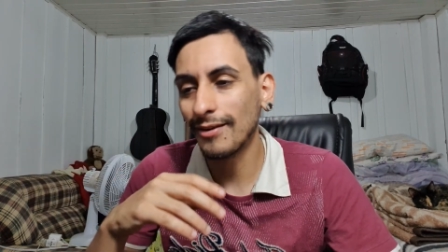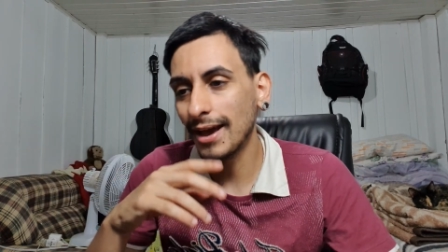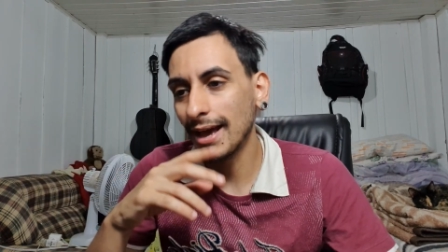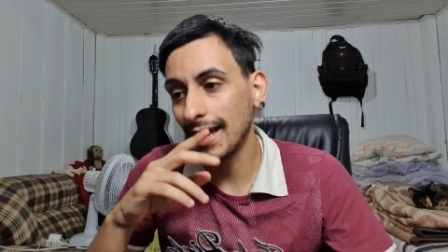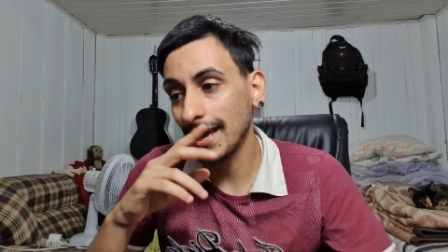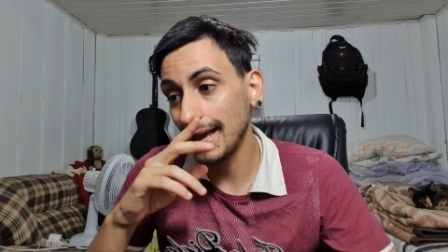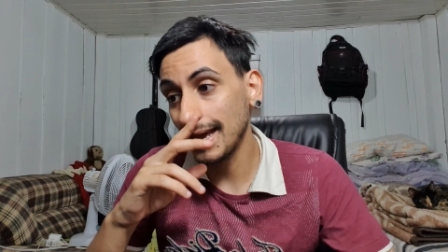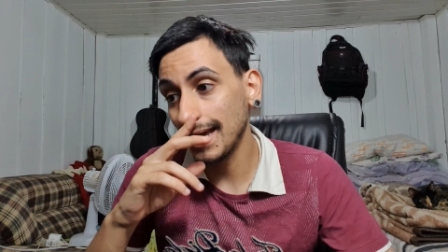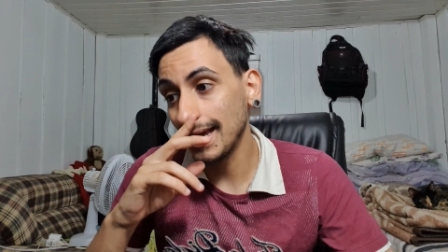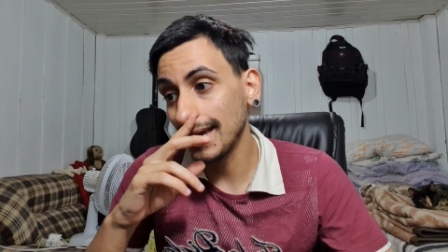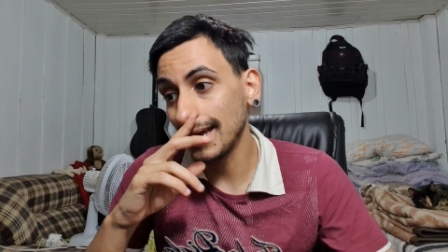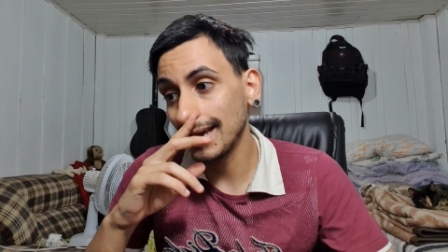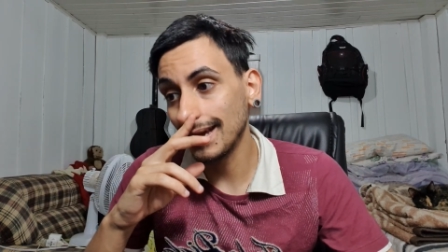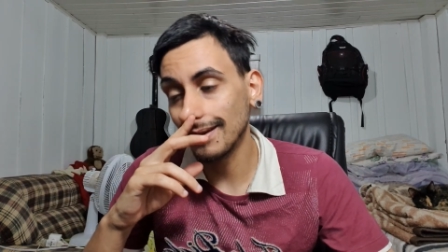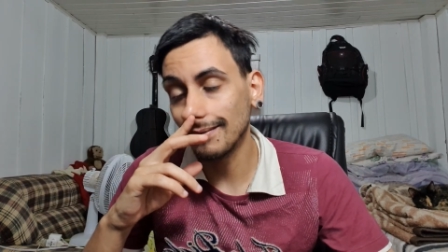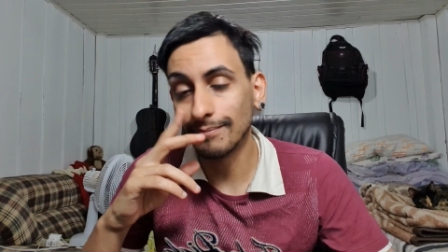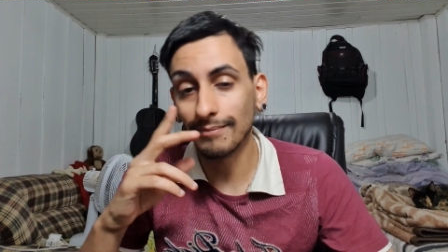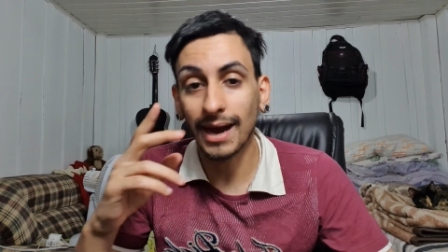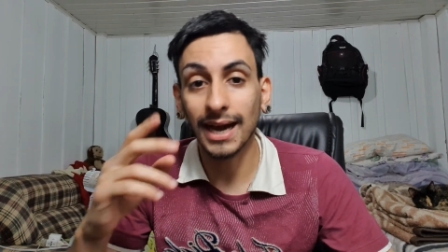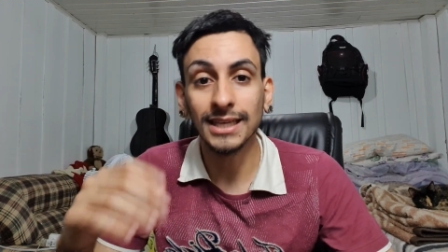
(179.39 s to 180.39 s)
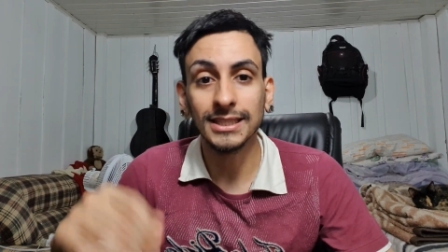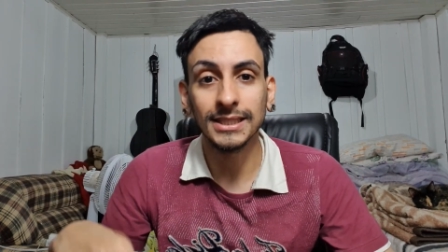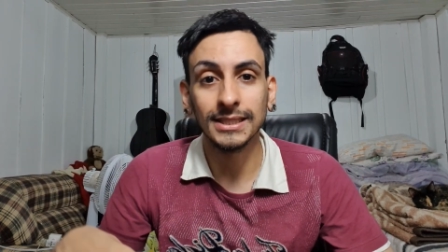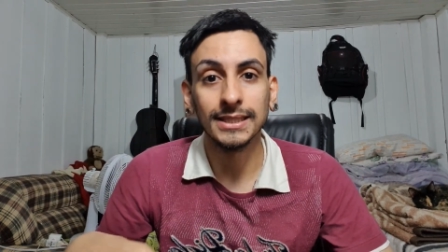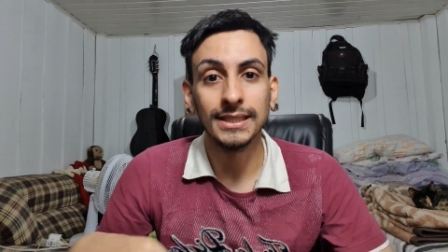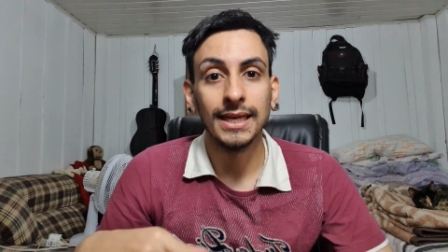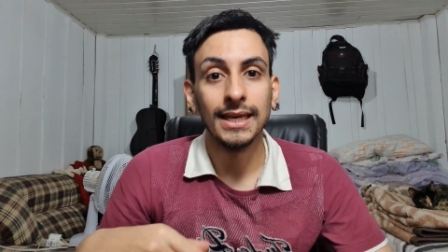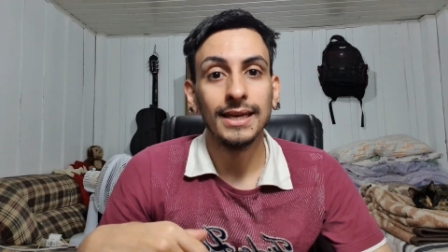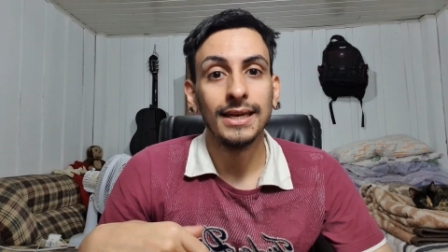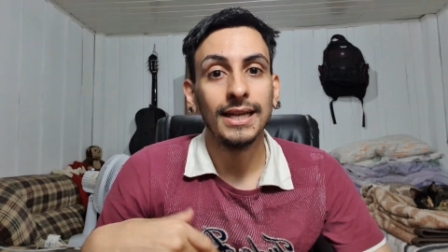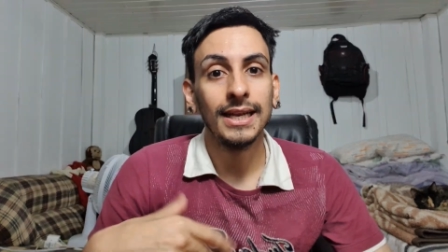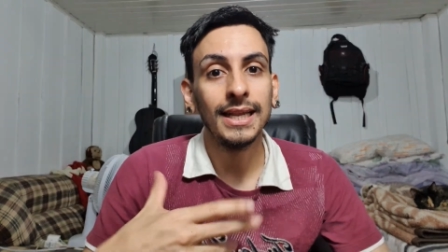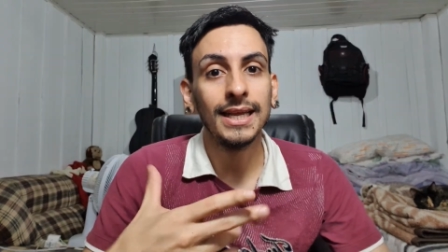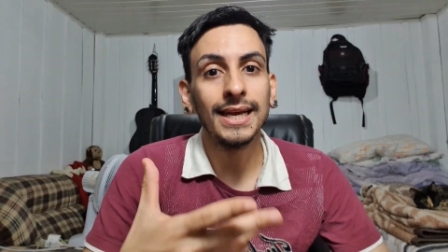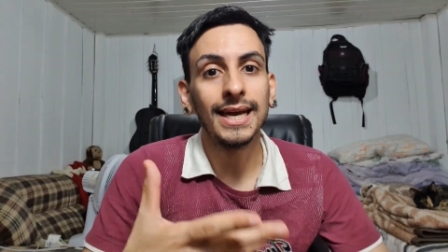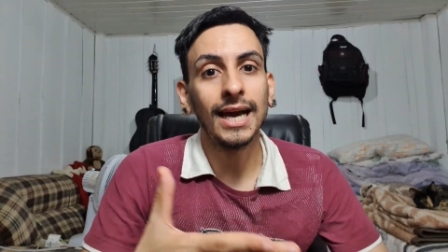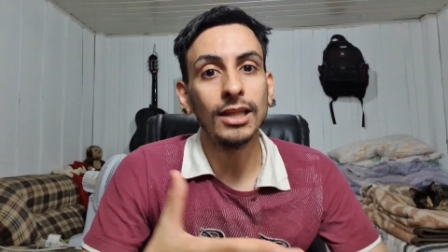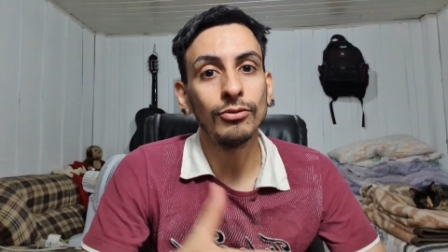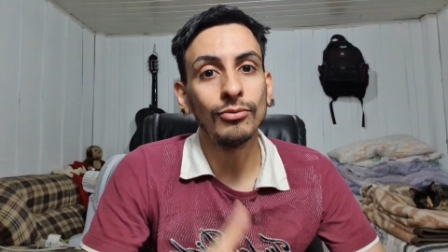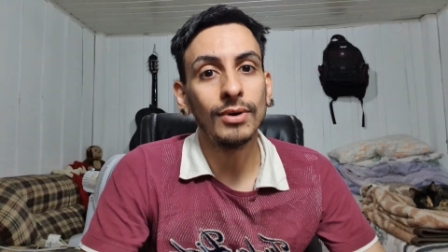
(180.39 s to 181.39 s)
É, é mais
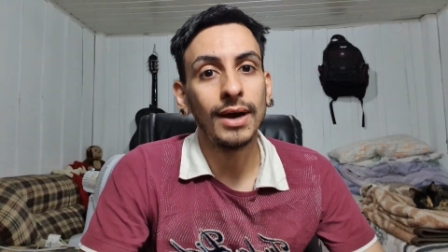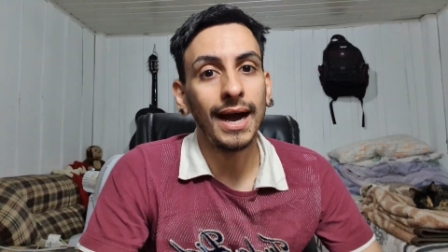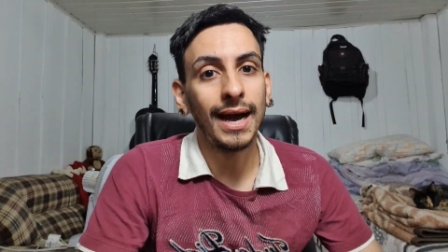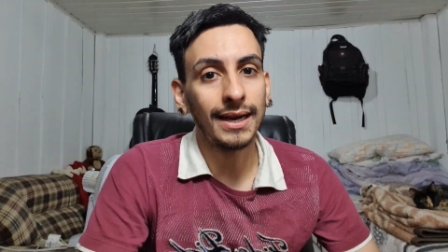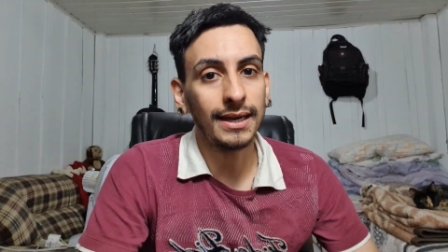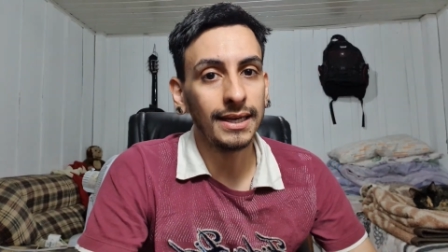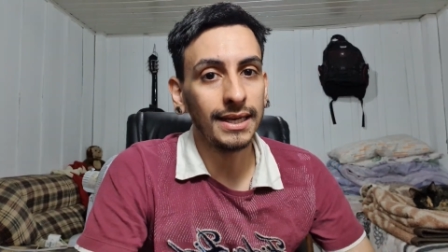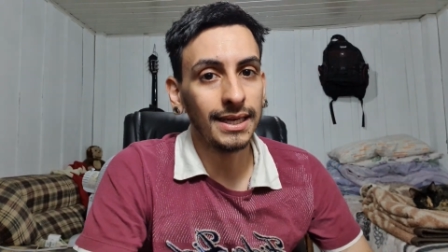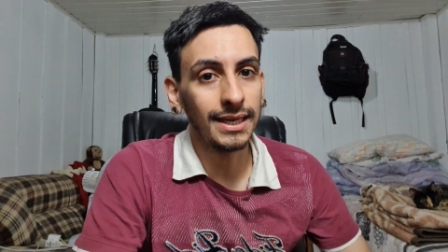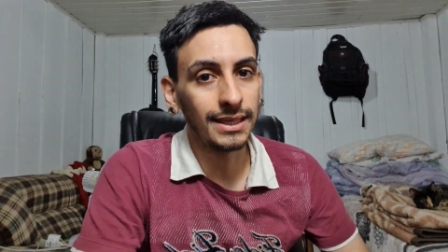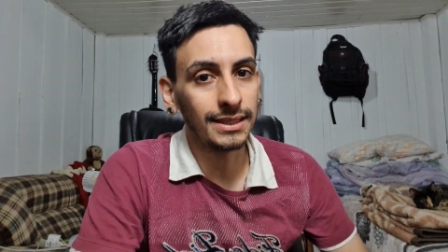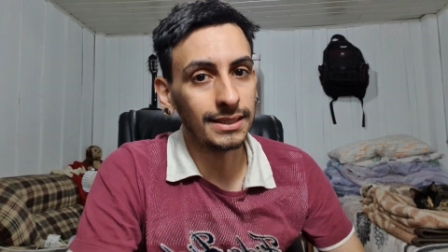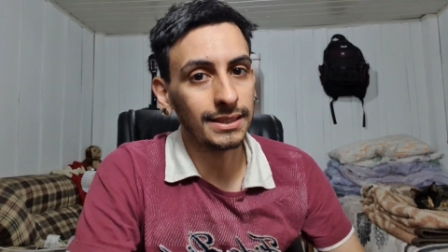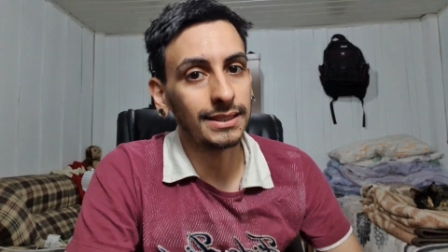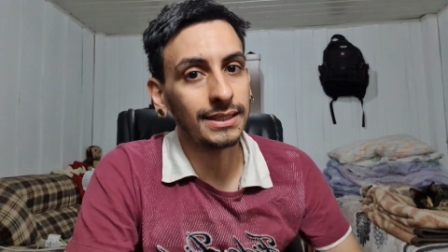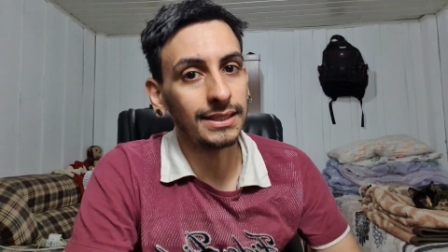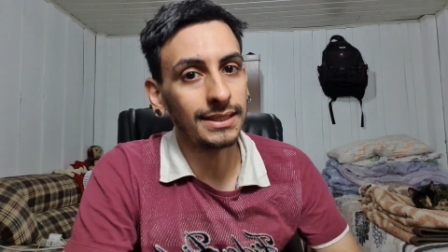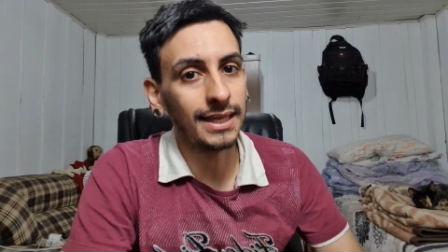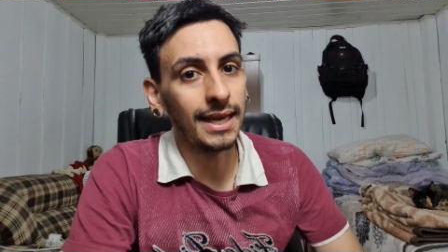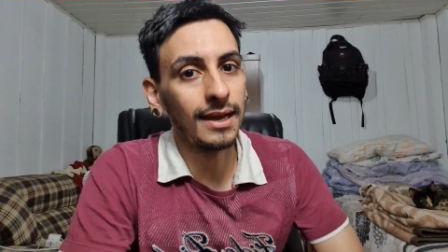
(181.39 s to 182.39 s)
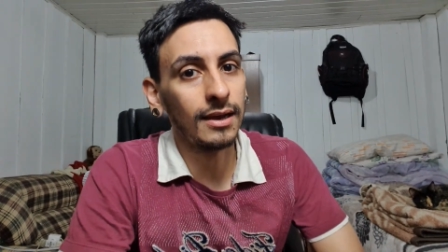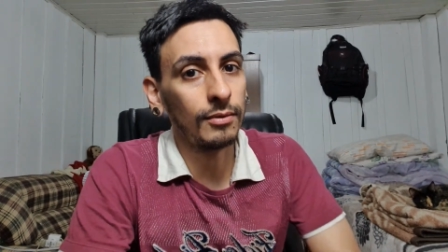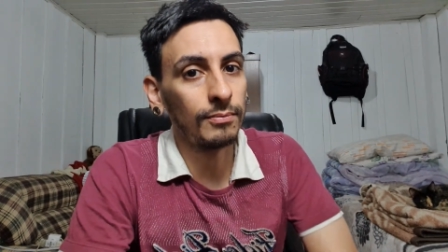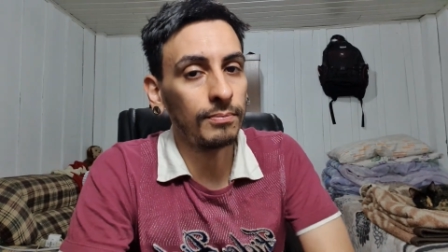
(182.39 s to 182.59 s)
ligado a crianças, né?